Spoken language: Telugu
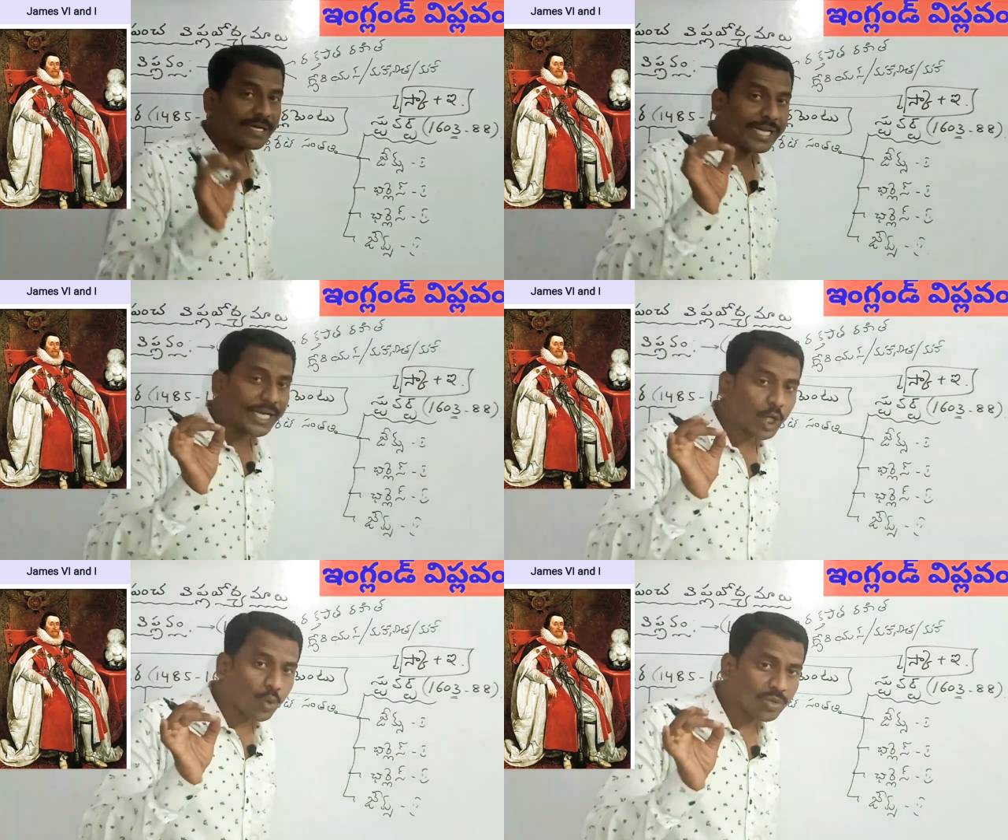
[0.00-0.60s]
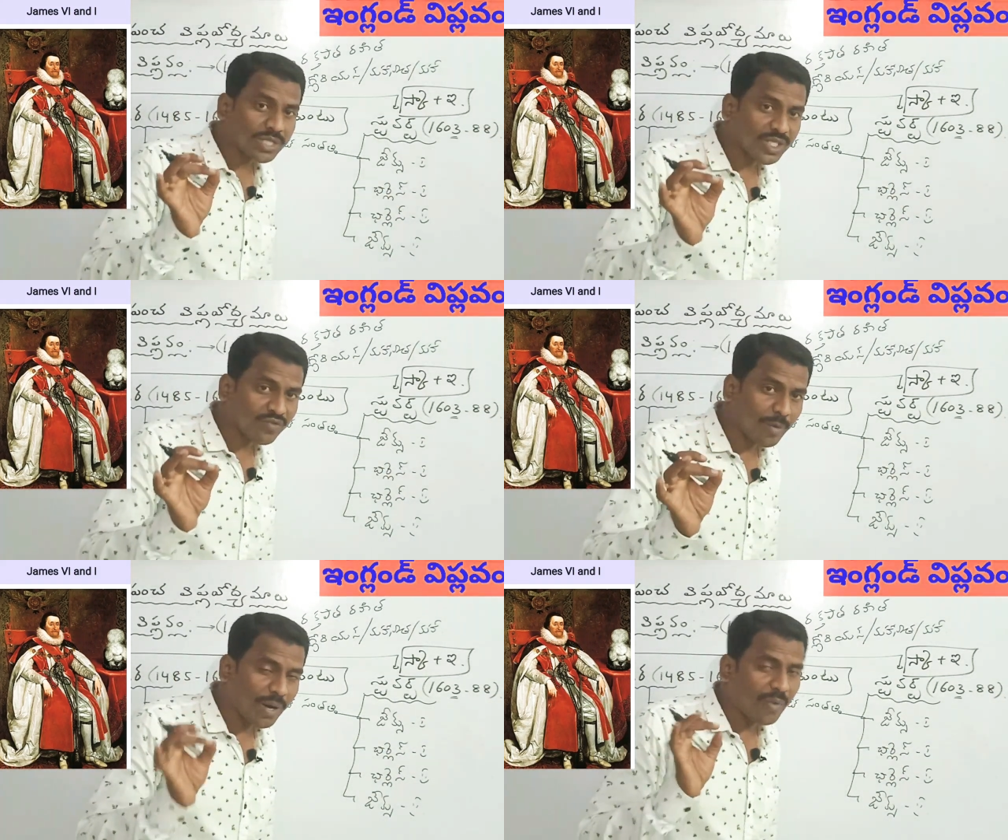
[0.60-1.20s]
నిరంకుశ
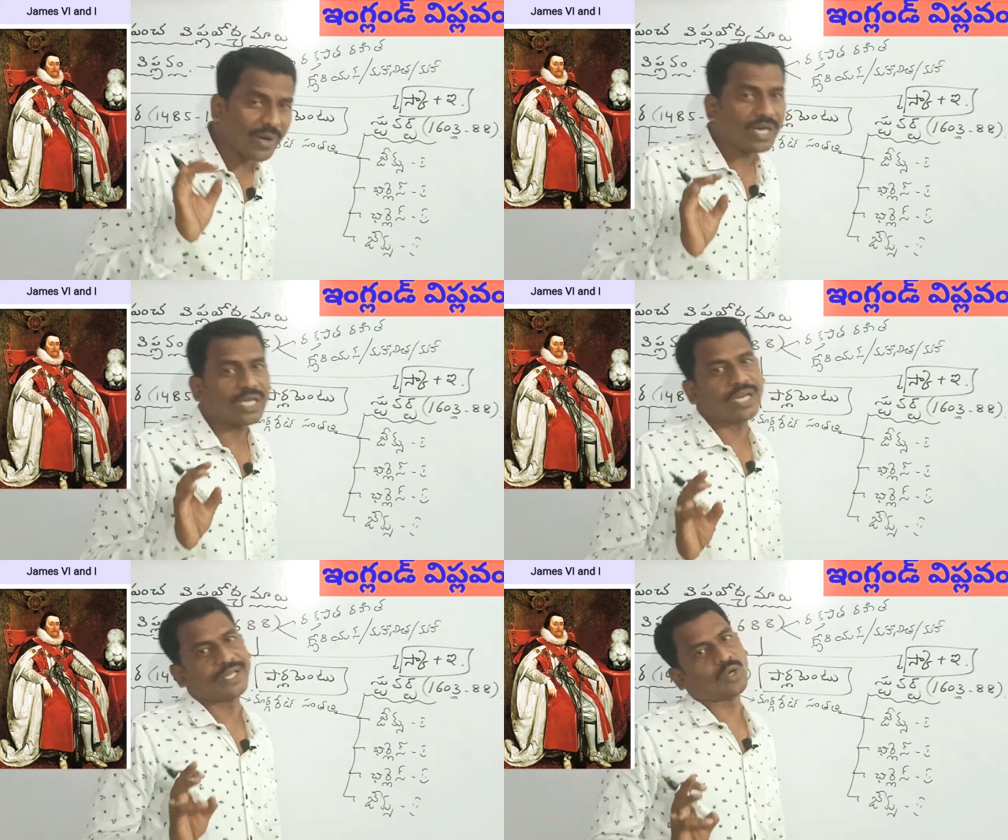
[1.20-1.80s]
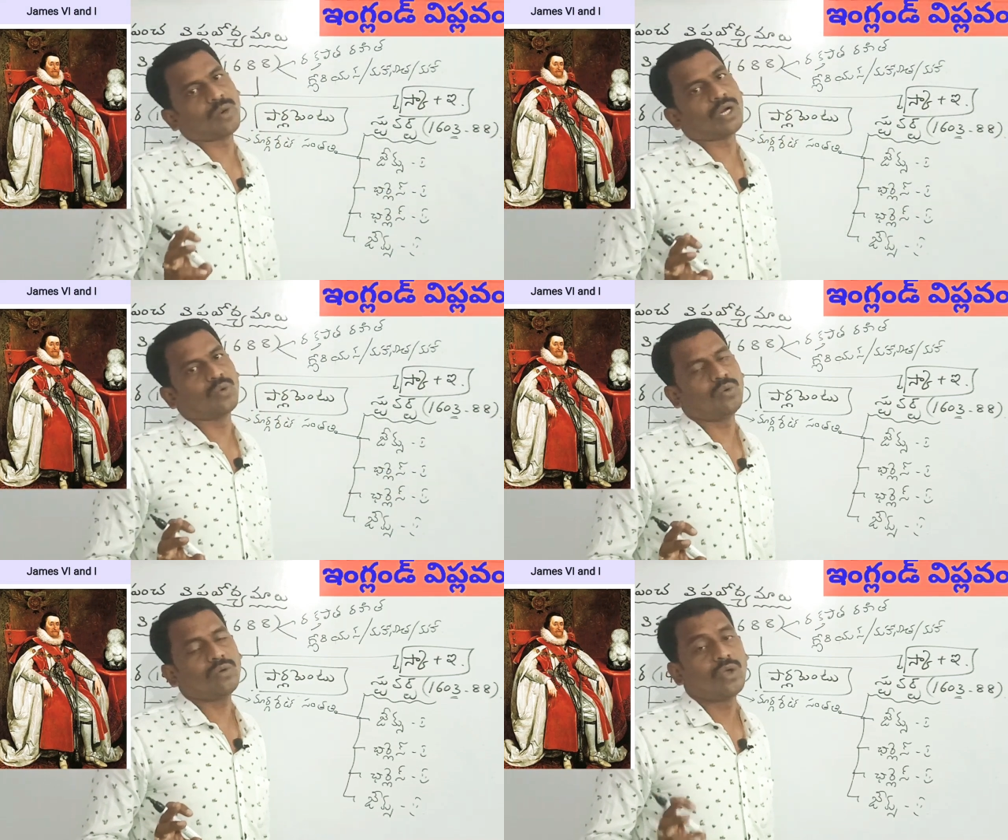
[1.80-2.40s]
స్వభావాలు కలిగిన
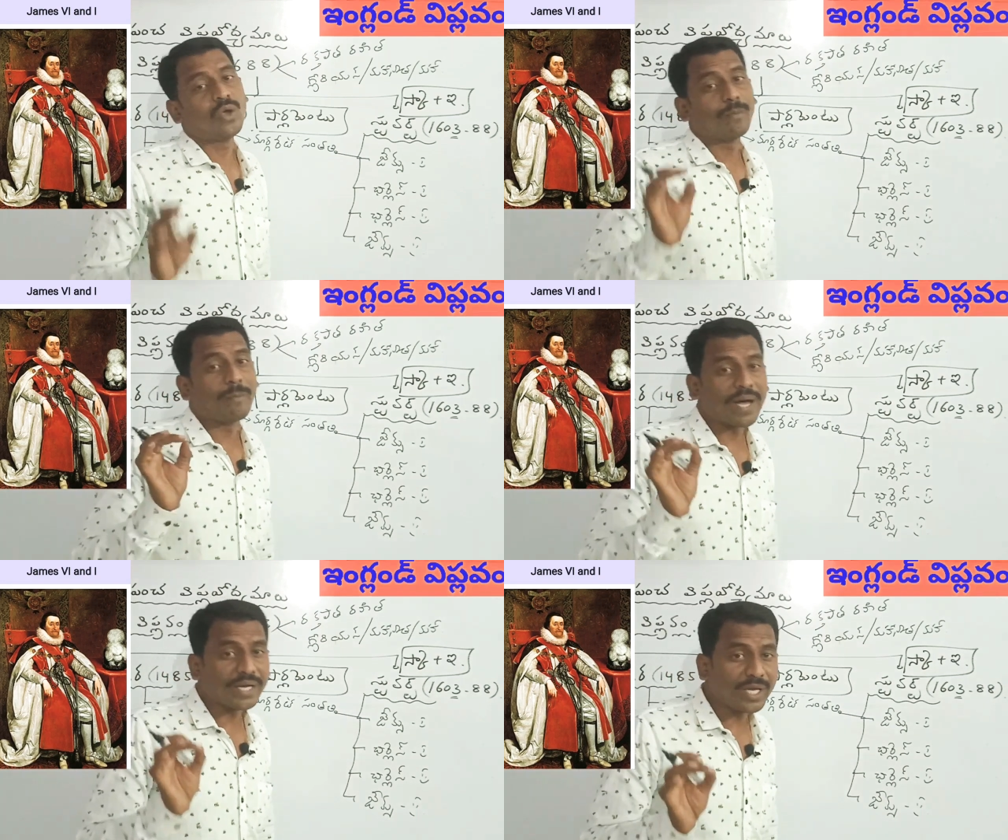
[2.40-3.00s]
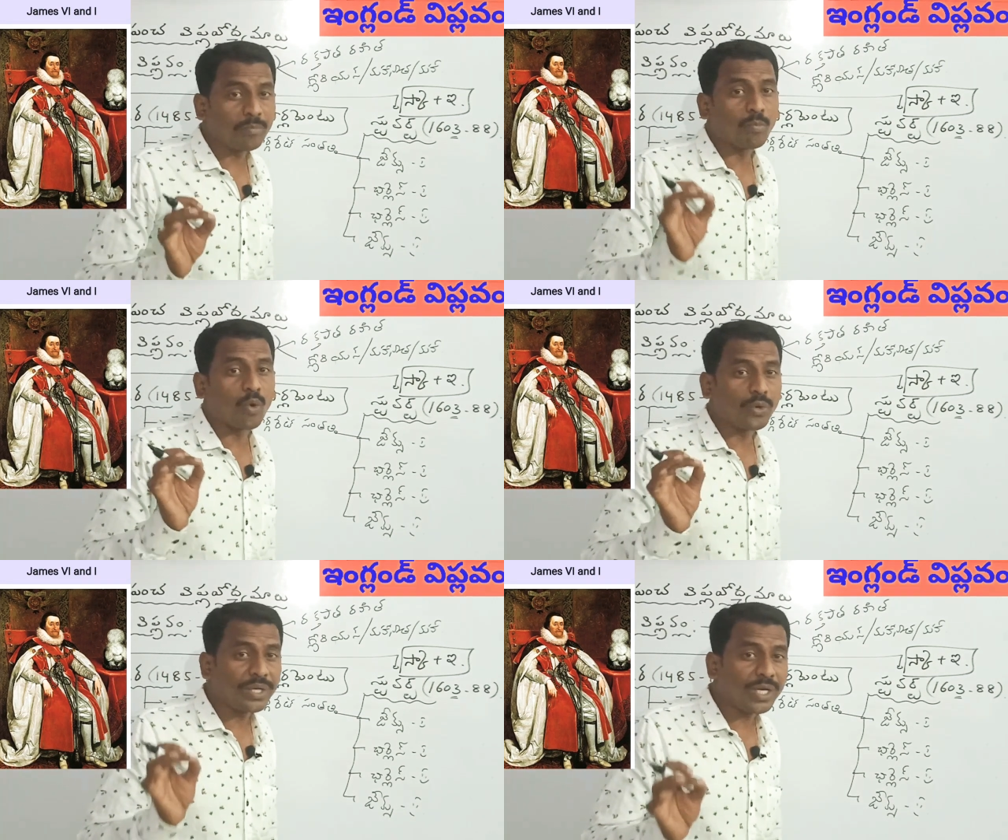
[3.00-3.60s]
వాడు మరీ
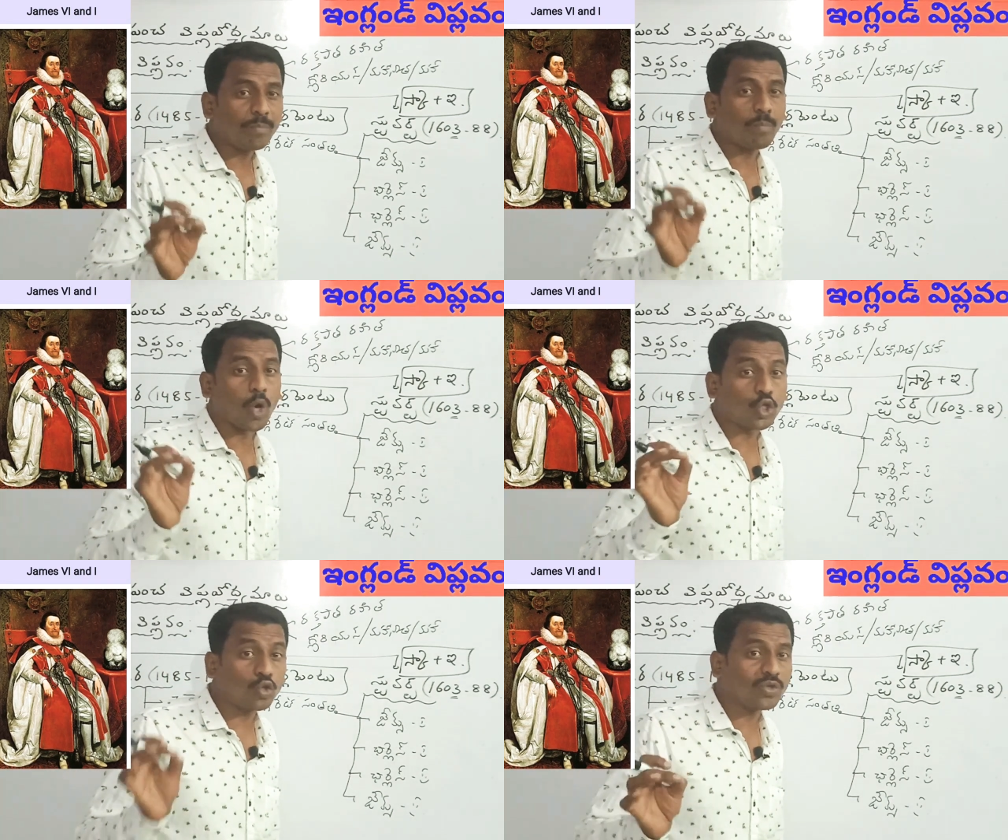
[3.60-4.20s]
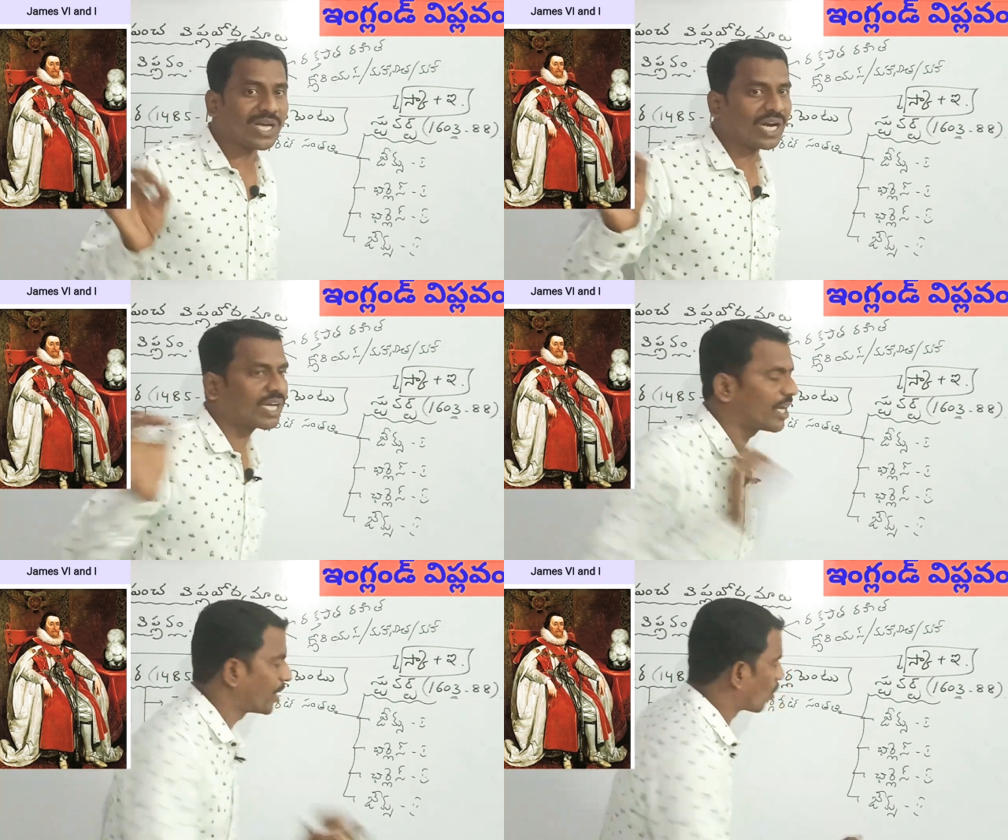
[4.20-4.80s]
మొండి పట్టుదల
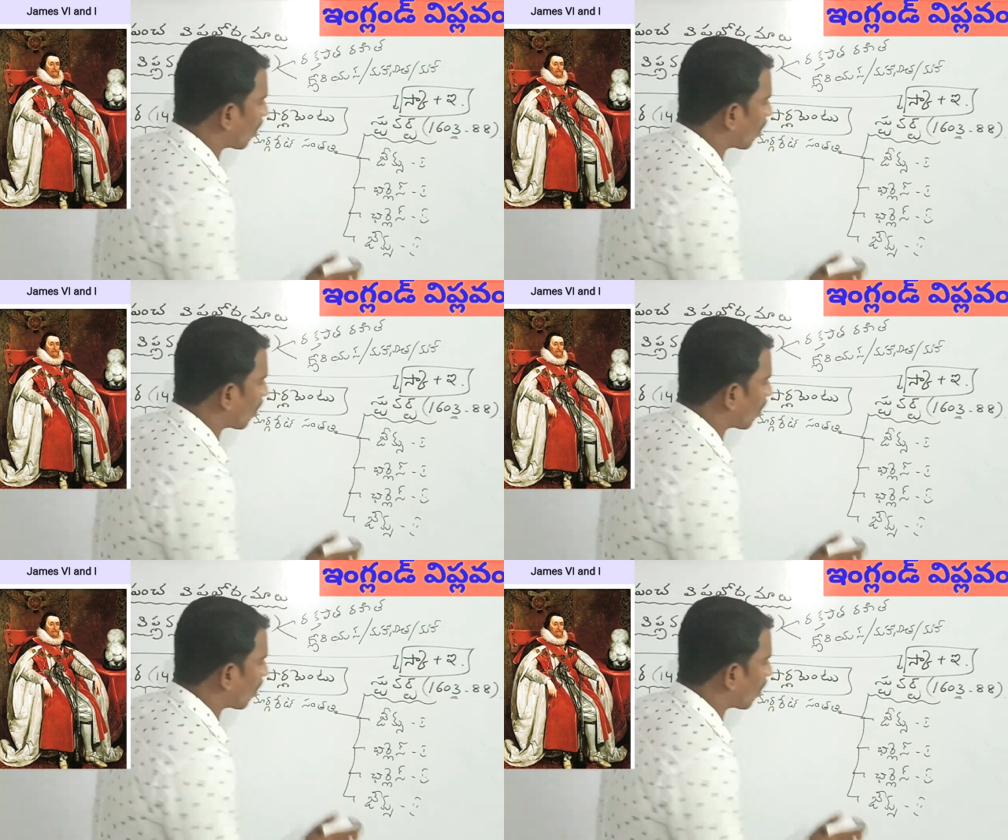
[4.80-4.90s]
కలిగిన